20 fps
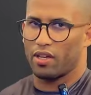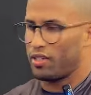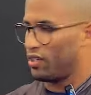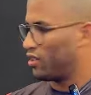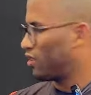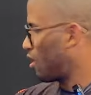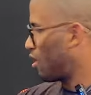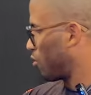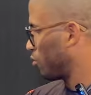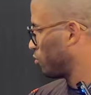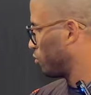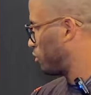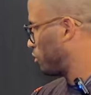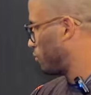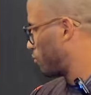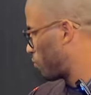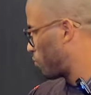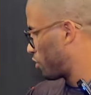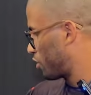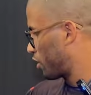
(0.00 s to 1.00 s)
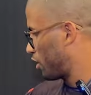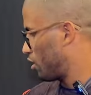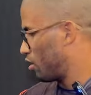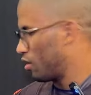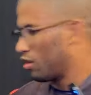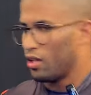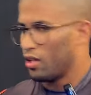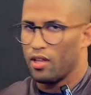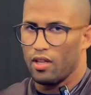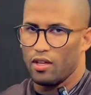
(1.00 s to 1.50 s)
quina, algo do tipo, porque
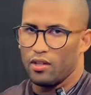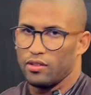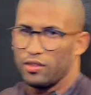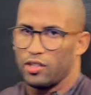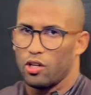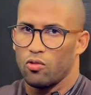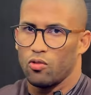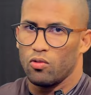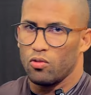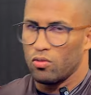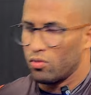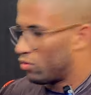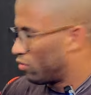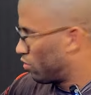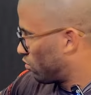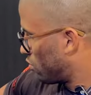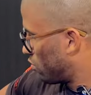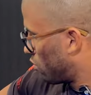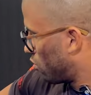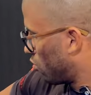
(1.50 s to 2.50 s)
ter um, um,